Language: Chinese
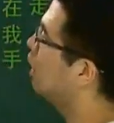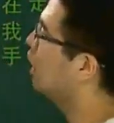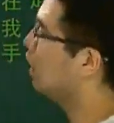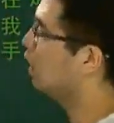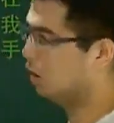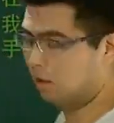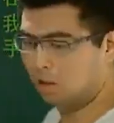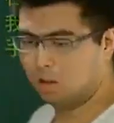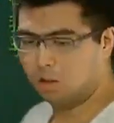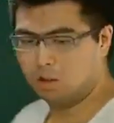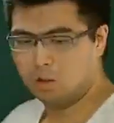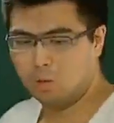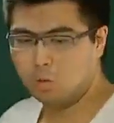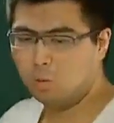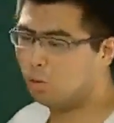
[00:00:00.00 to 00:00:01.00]
第二个，
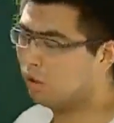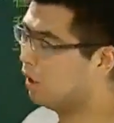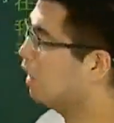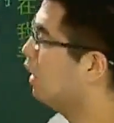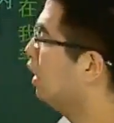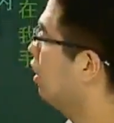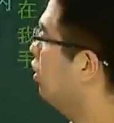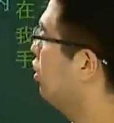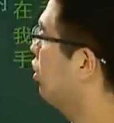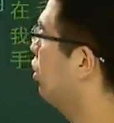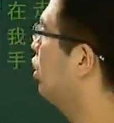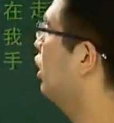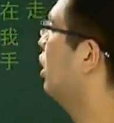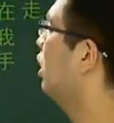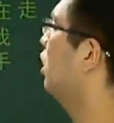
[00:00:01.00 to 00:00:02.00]
如果一条直
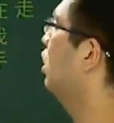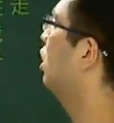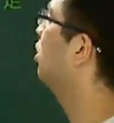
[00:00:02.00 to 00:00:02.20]
线